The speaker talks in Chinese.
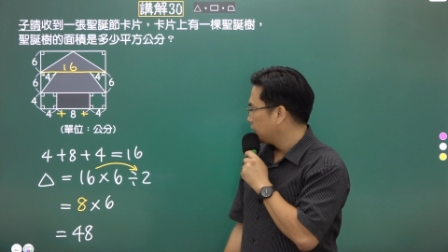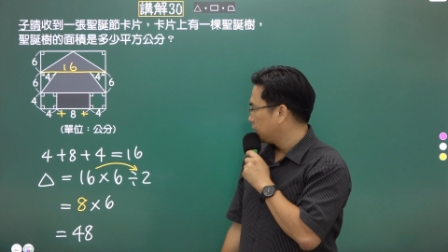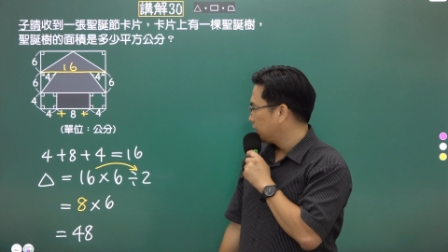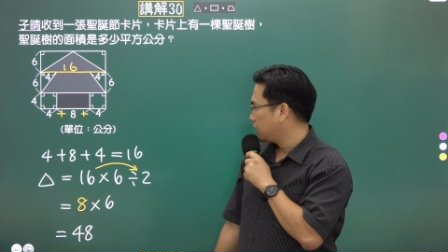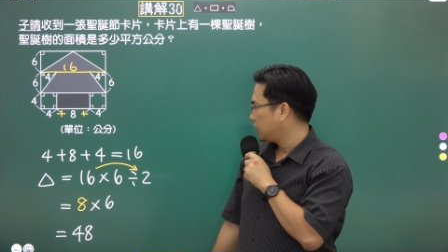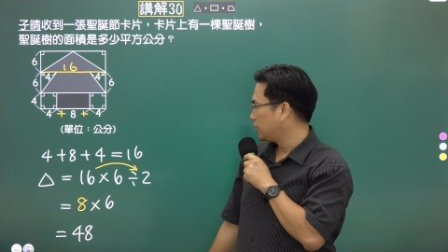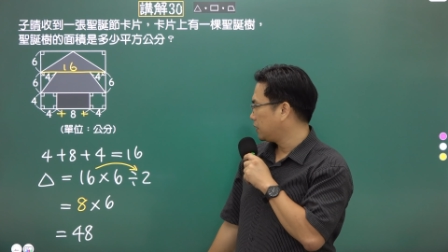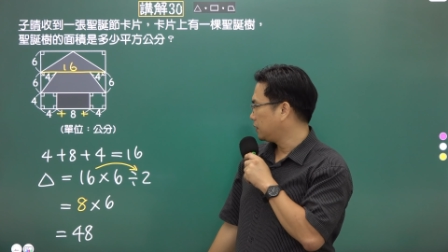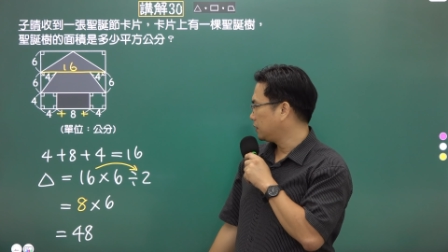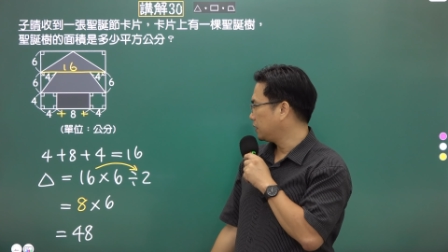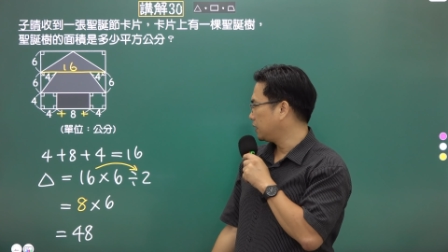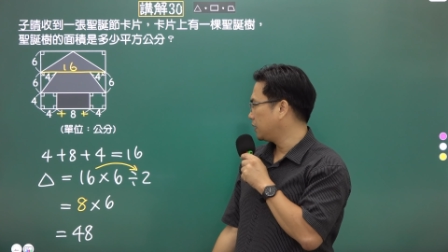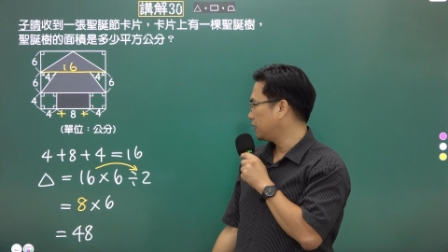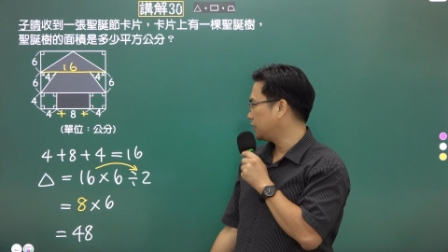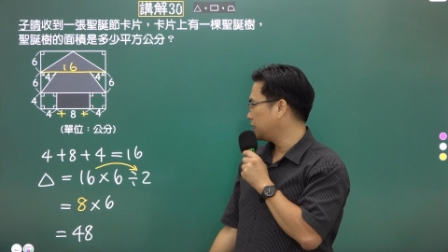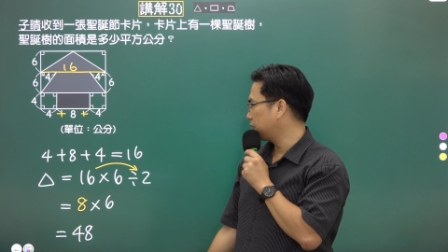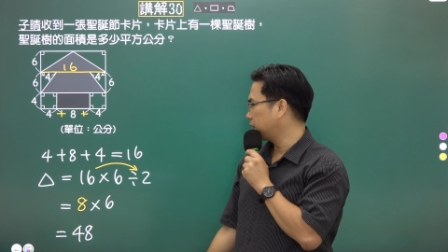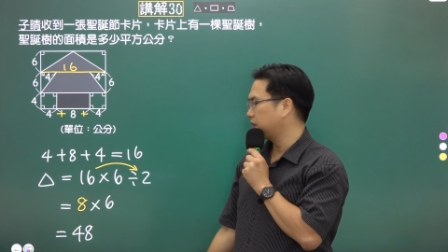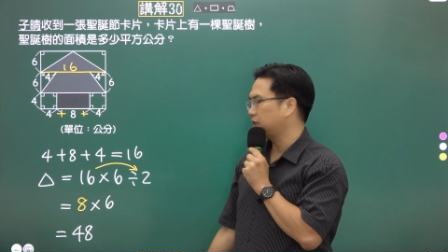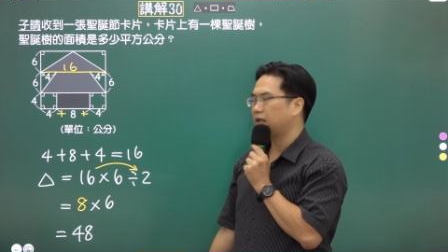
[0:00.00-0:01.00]
然后
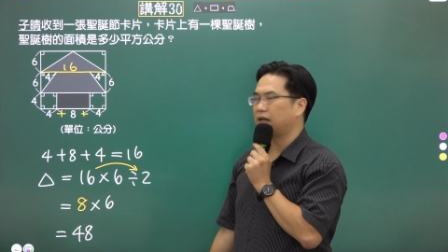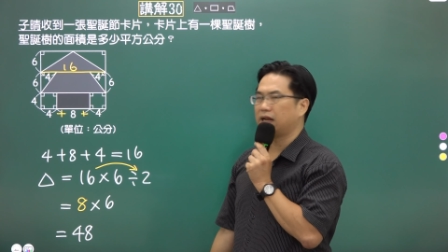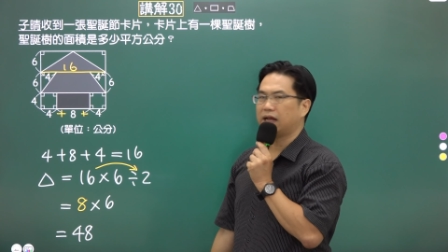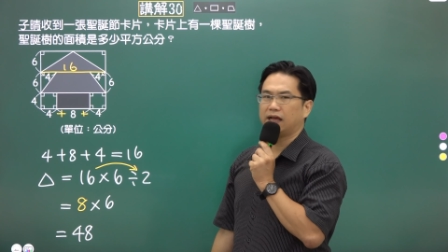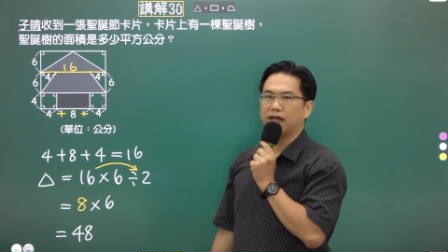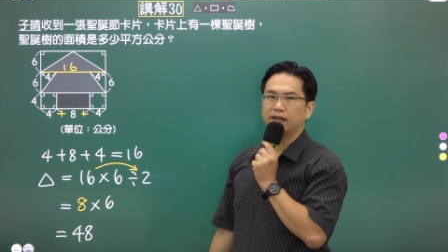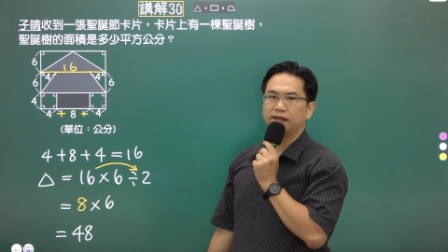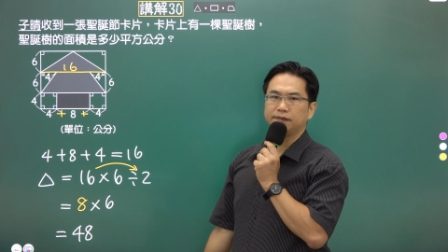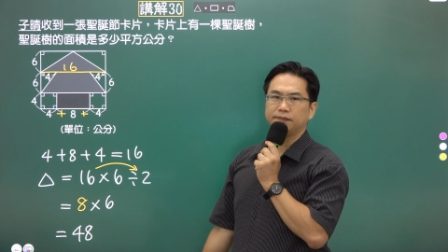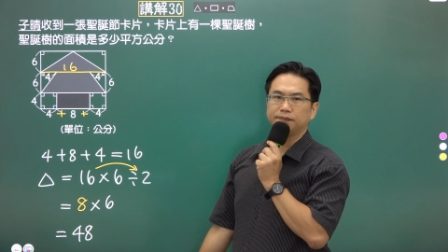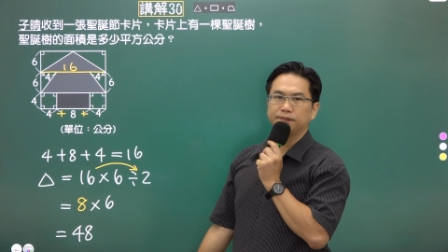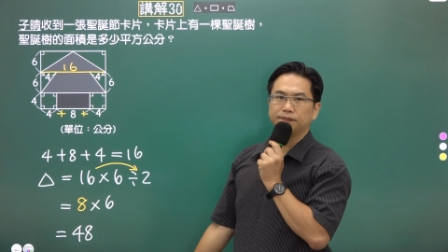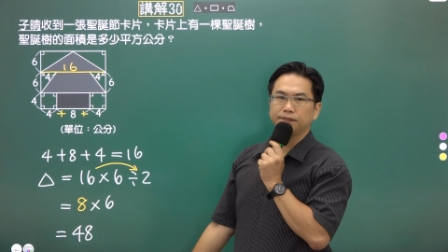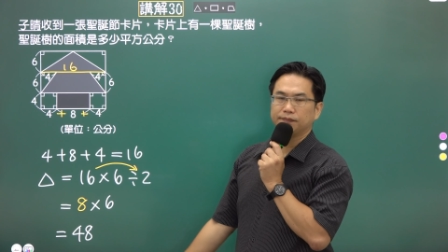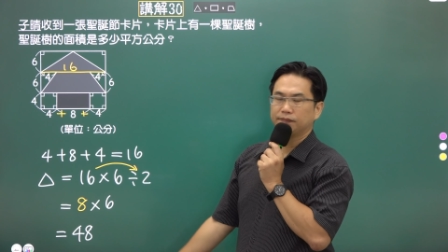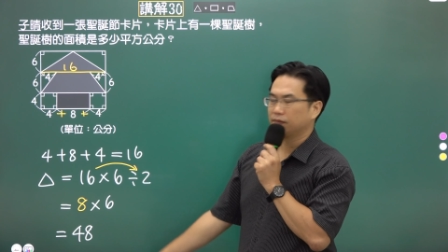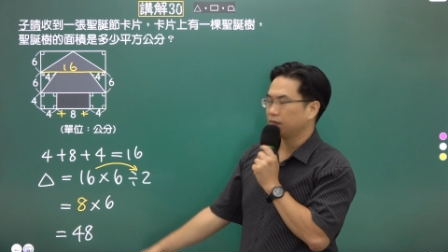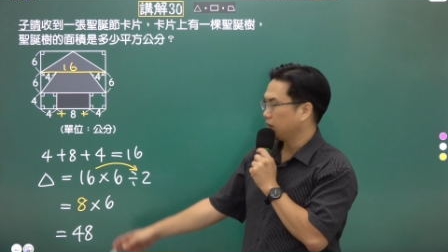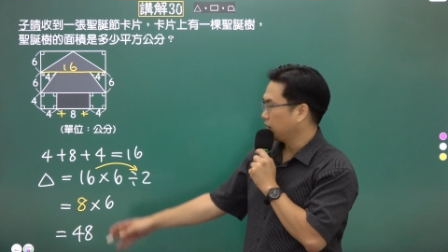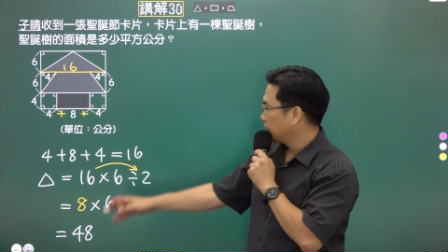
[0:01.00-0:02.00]
呢，再来
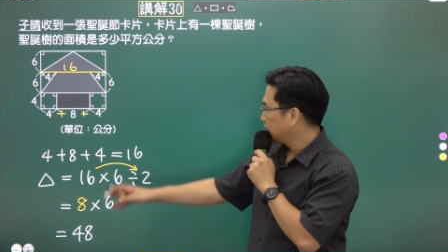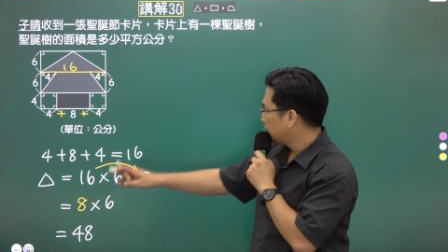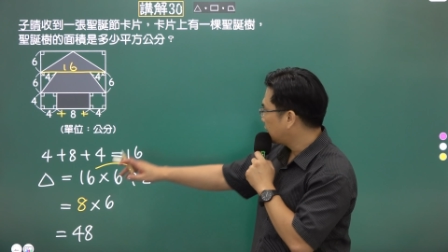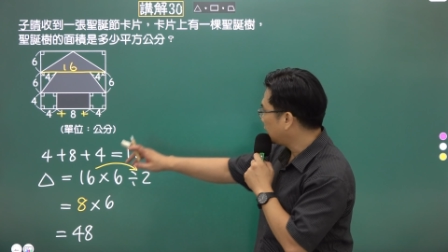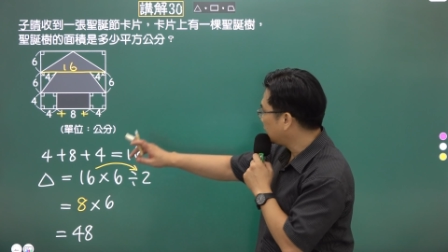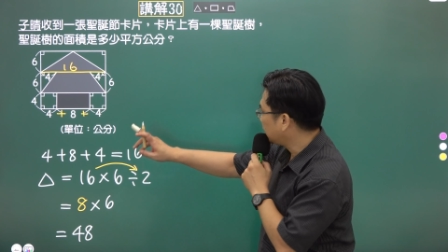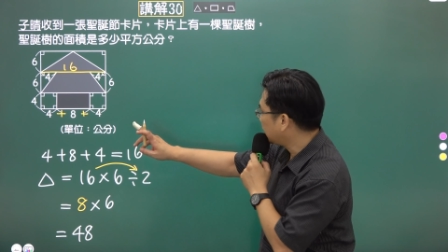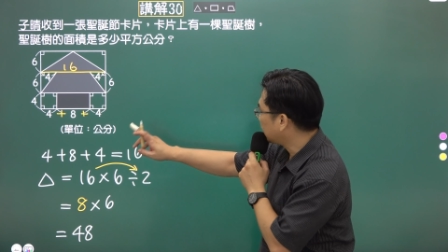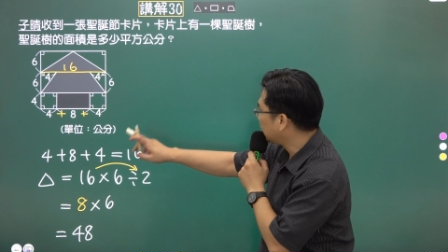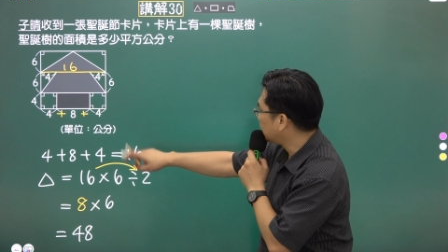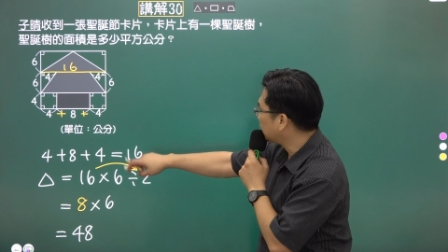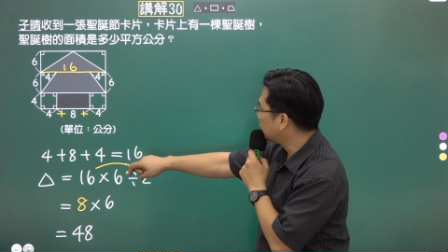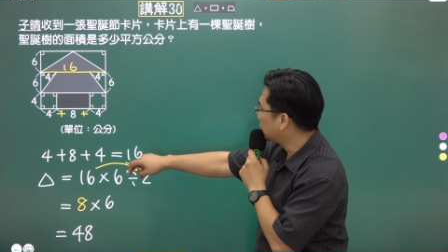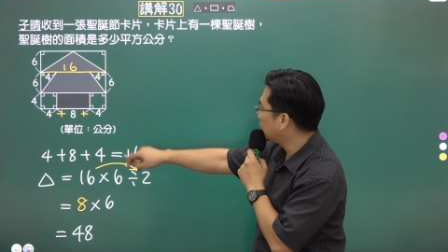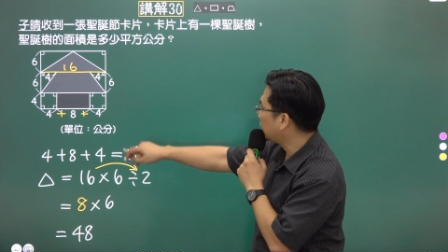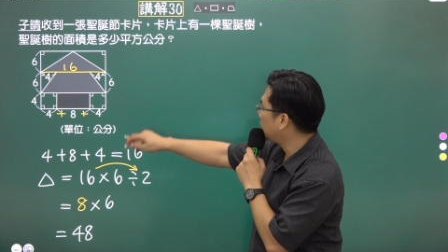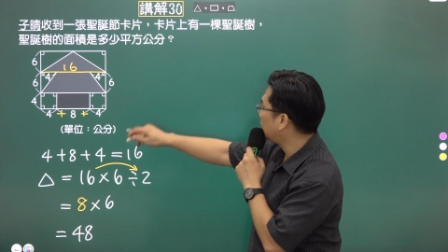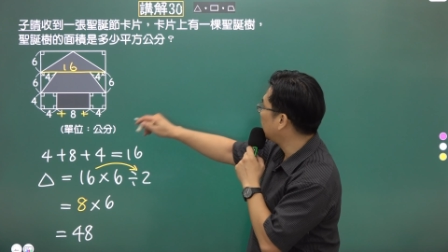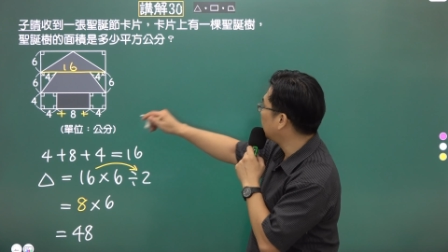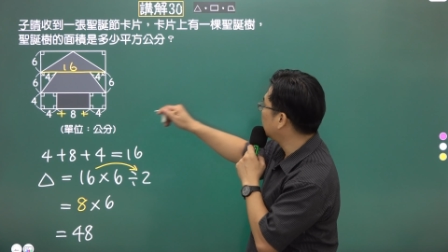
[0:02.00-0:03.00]
三角形
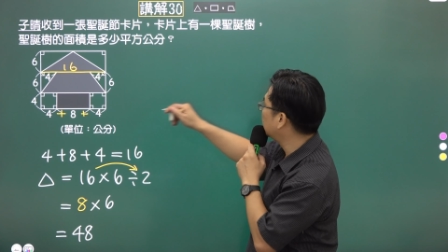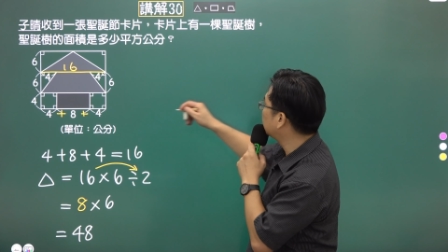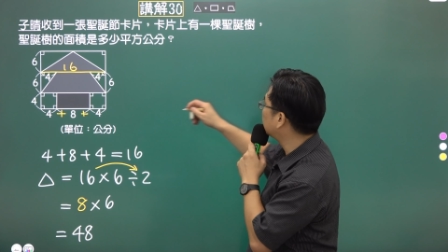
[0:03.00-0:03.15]
算完，